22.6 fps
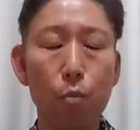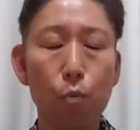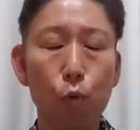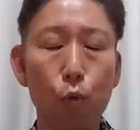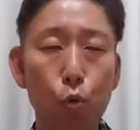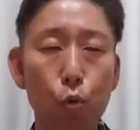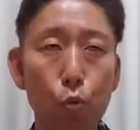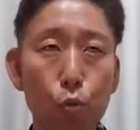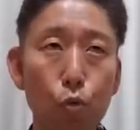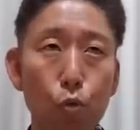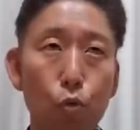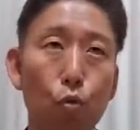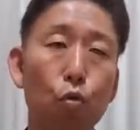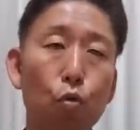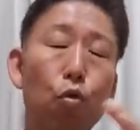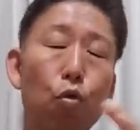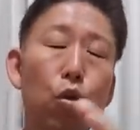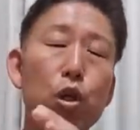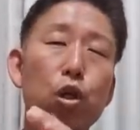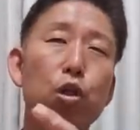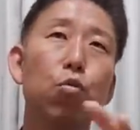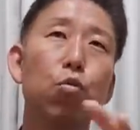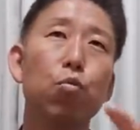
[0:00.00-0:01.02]
もともとこ
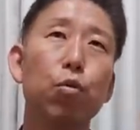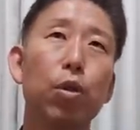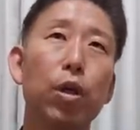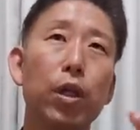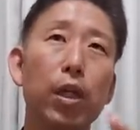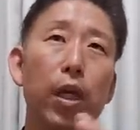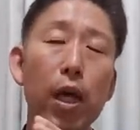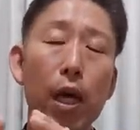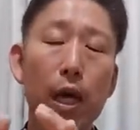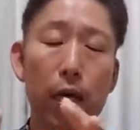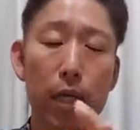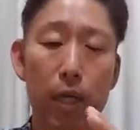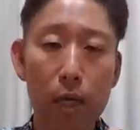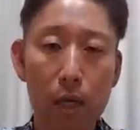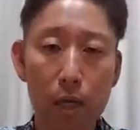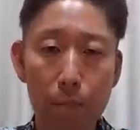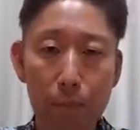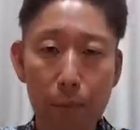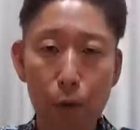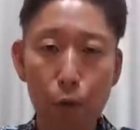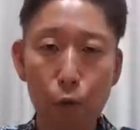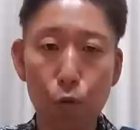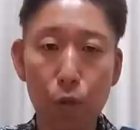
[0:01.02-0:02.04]
うリズムがね速い
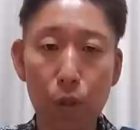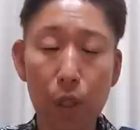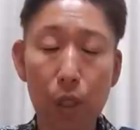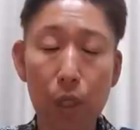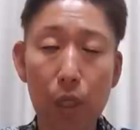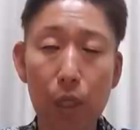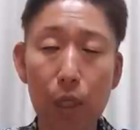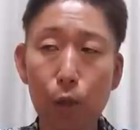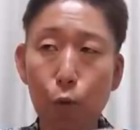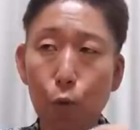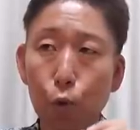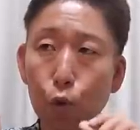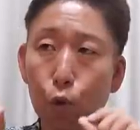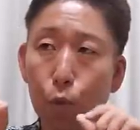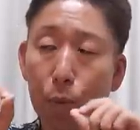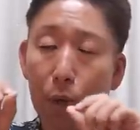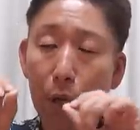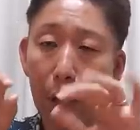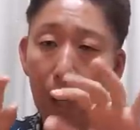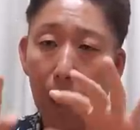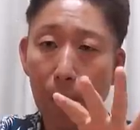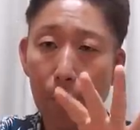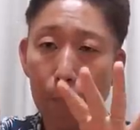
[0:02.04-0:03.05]
メロディーに言
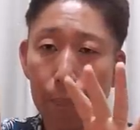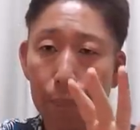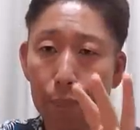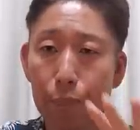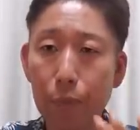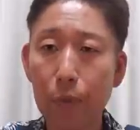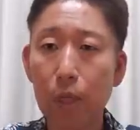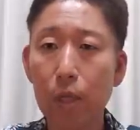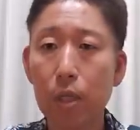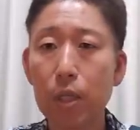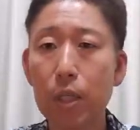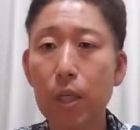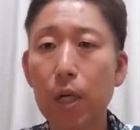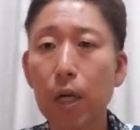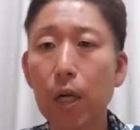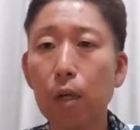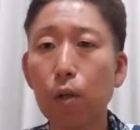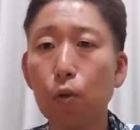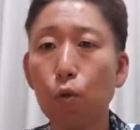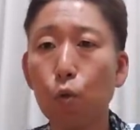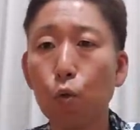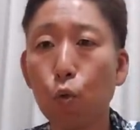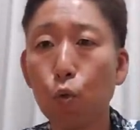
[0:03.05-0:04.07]
葉がしっか
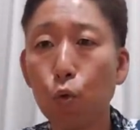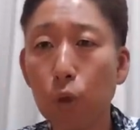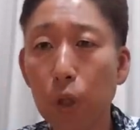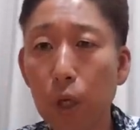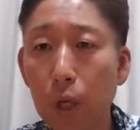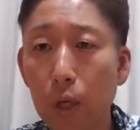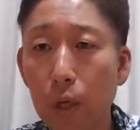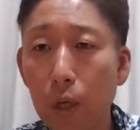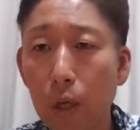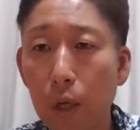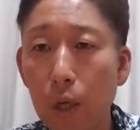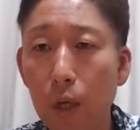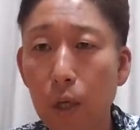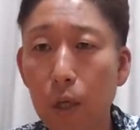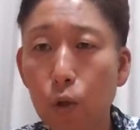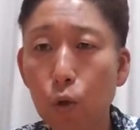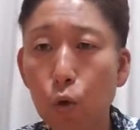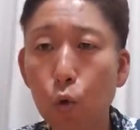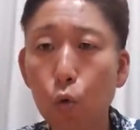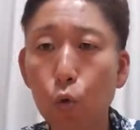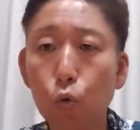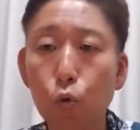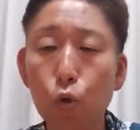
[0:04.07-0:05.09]
りとこうね、えー、
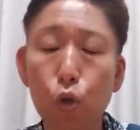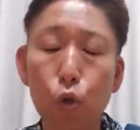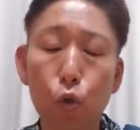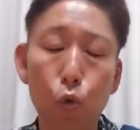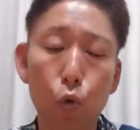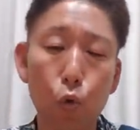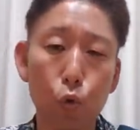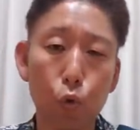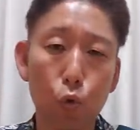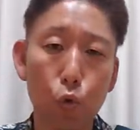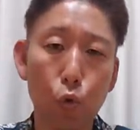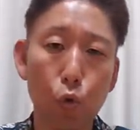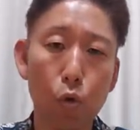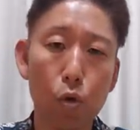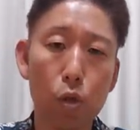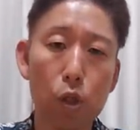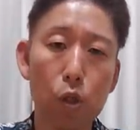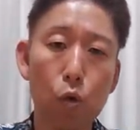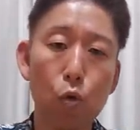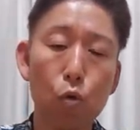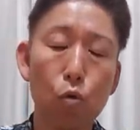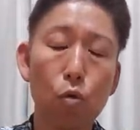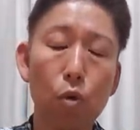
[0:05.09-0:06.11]
一言一言
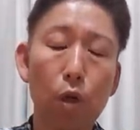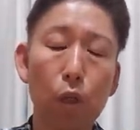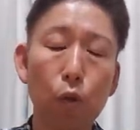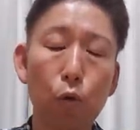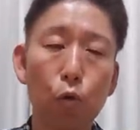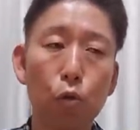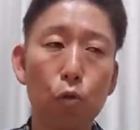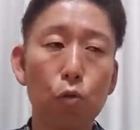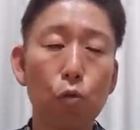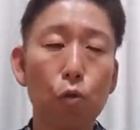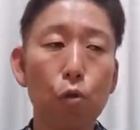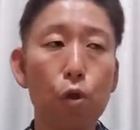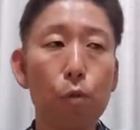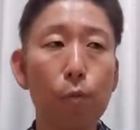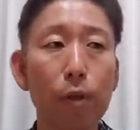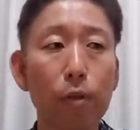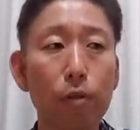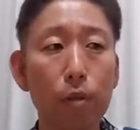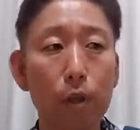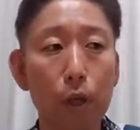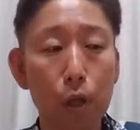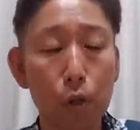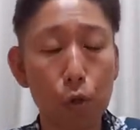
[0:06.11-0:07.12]
日本語が載っておりま
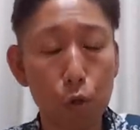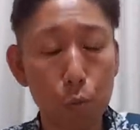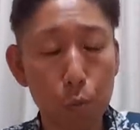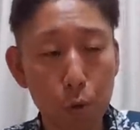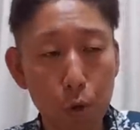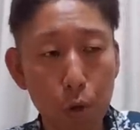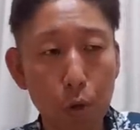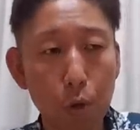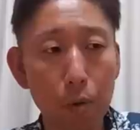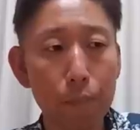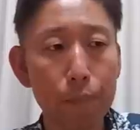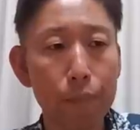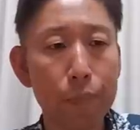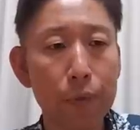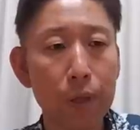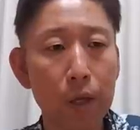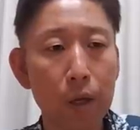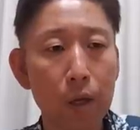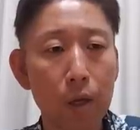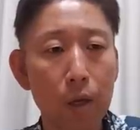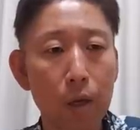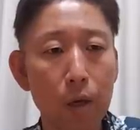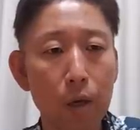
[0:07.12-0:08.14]
すけれども
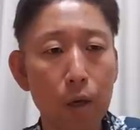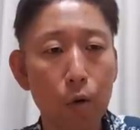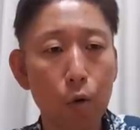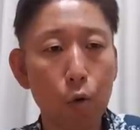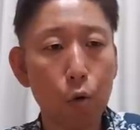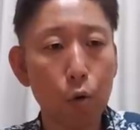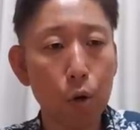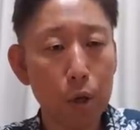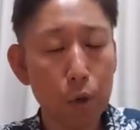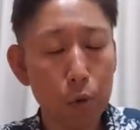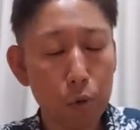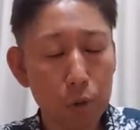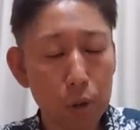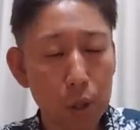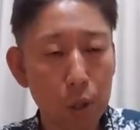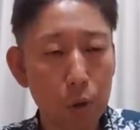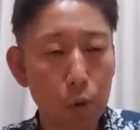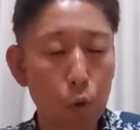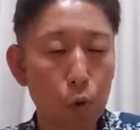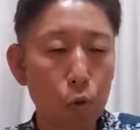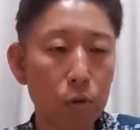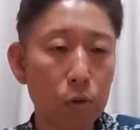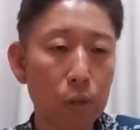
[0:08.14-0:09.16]
これをね
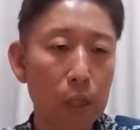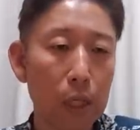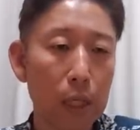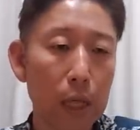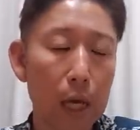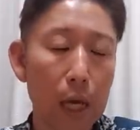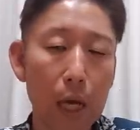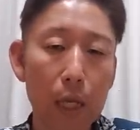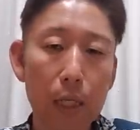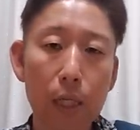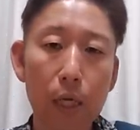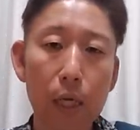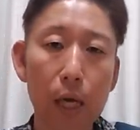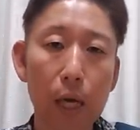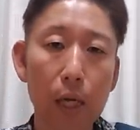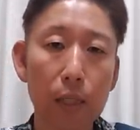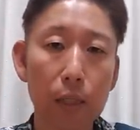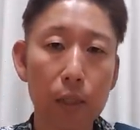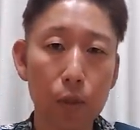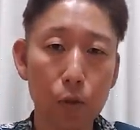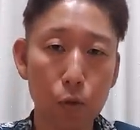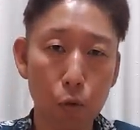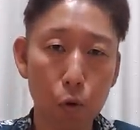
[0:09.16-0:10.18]
こんだけ
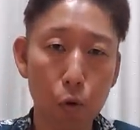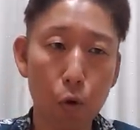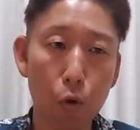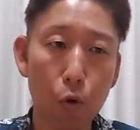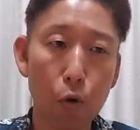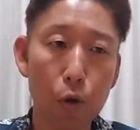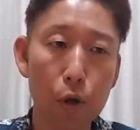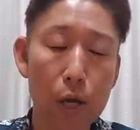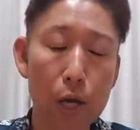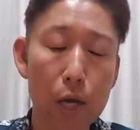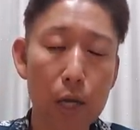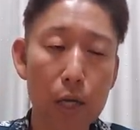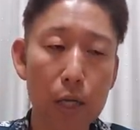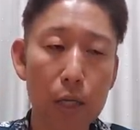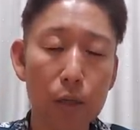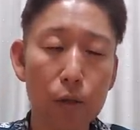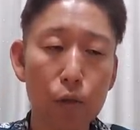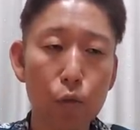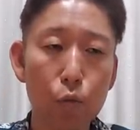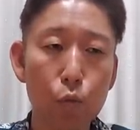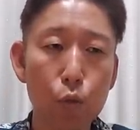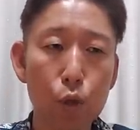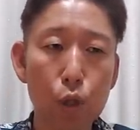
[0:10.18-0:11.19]
ハキハキと
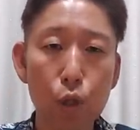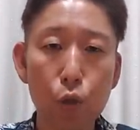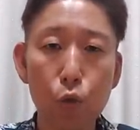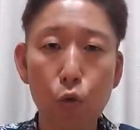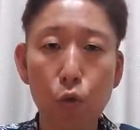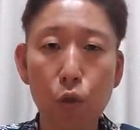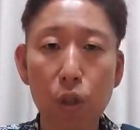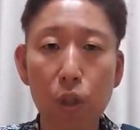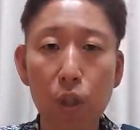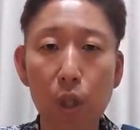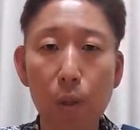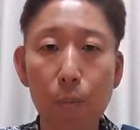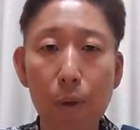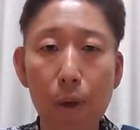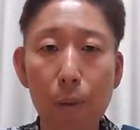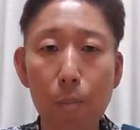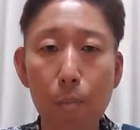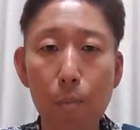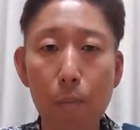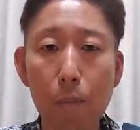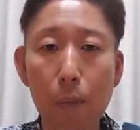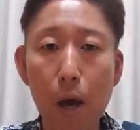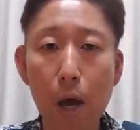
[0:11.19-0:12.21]
リズムに乗ったま
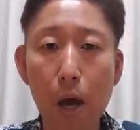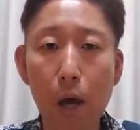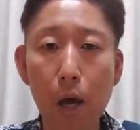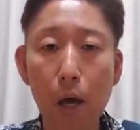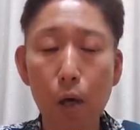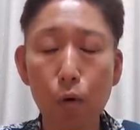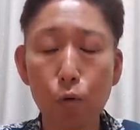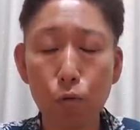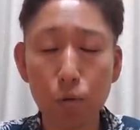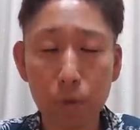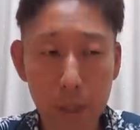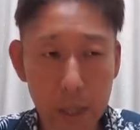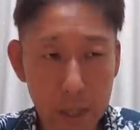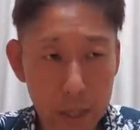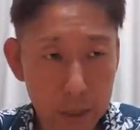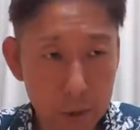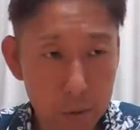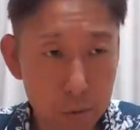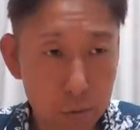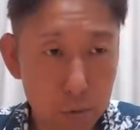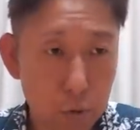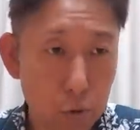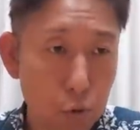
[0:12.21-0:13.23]
んま歌え
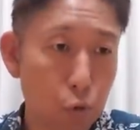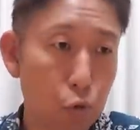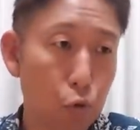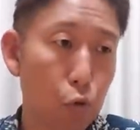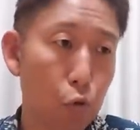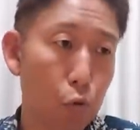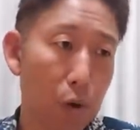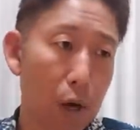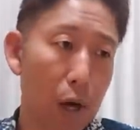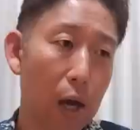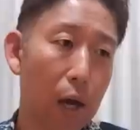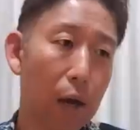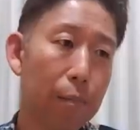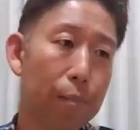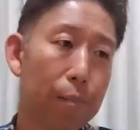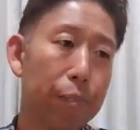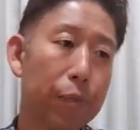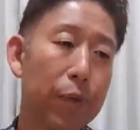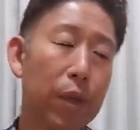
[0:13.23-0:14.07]
るというのは